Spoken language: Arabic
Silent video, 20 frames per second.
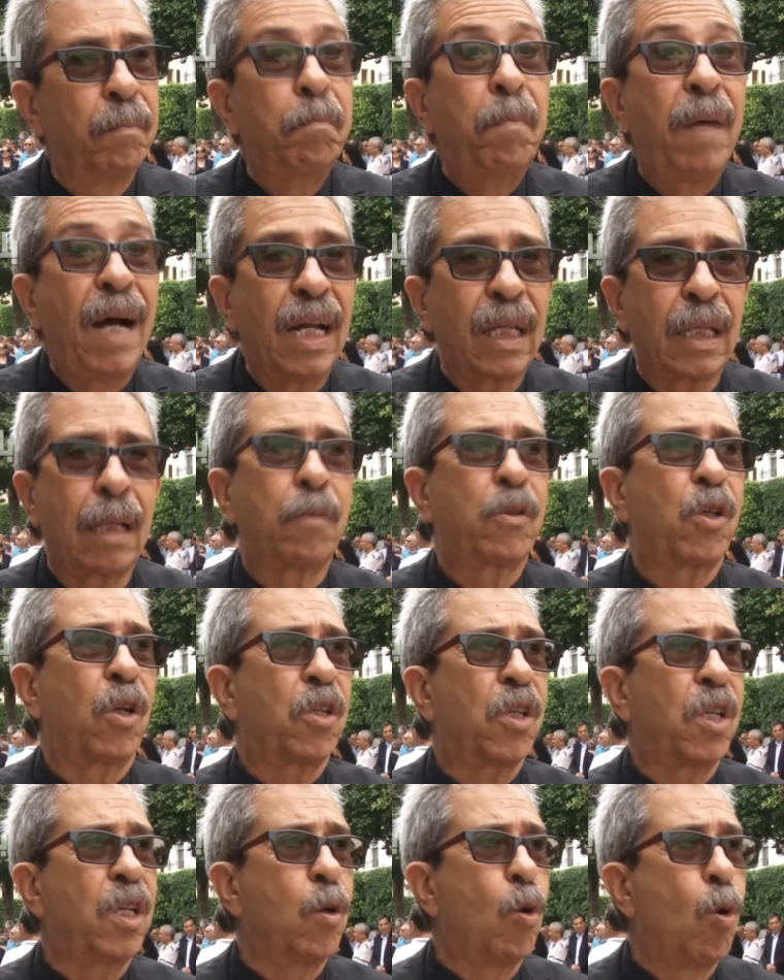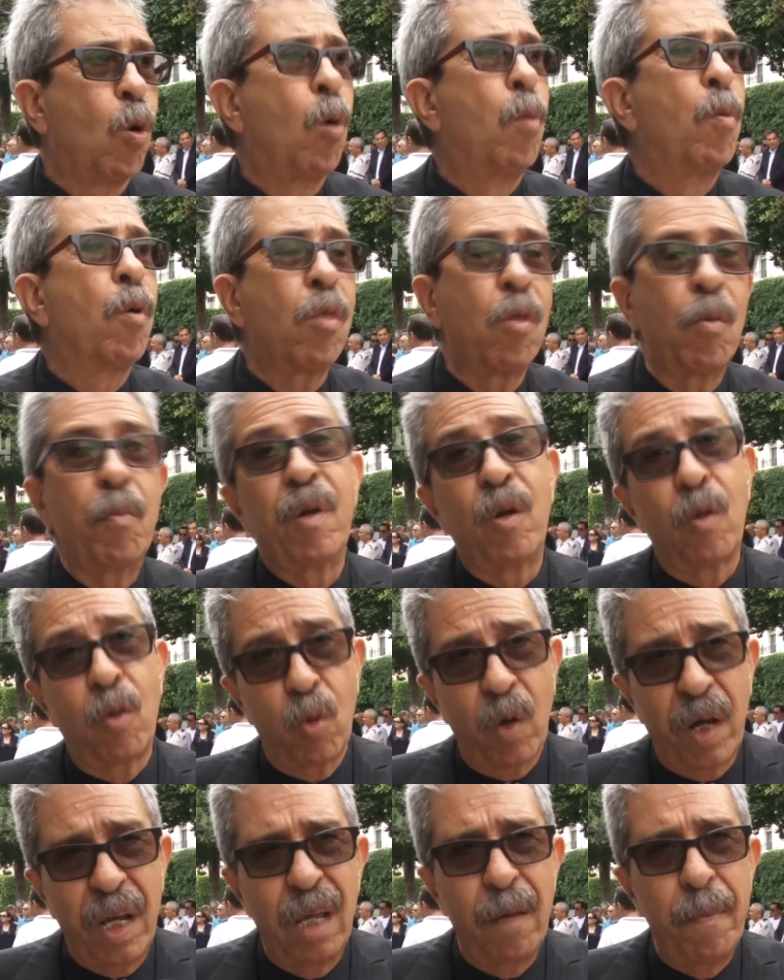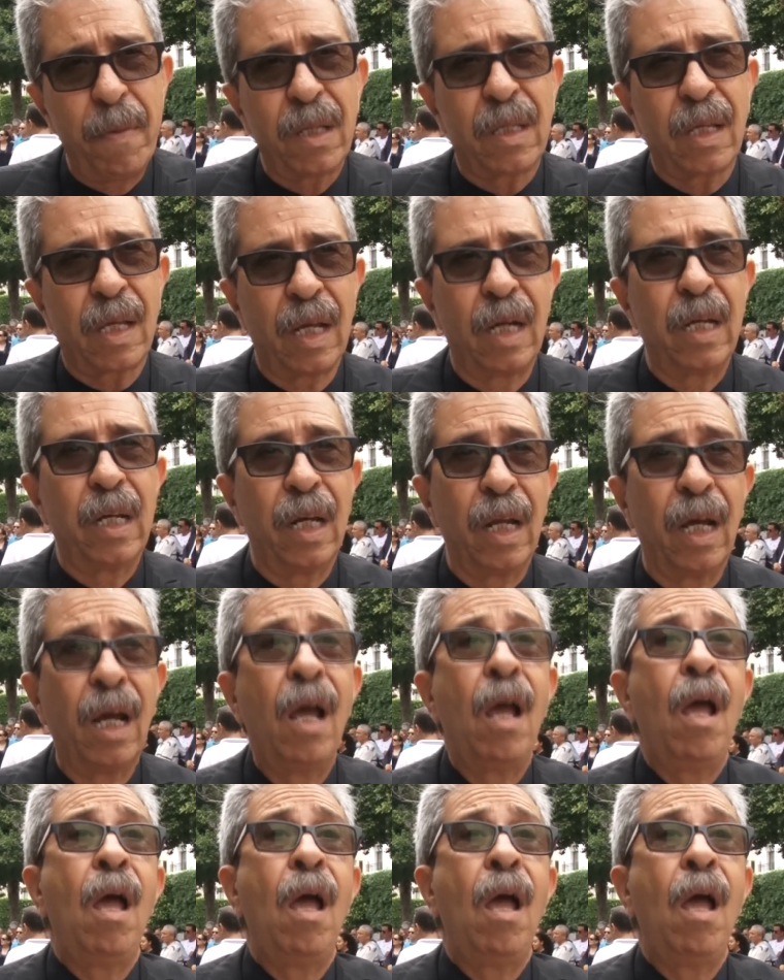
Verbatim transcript: بعد 25 ومنذ منذ أيامات قليلة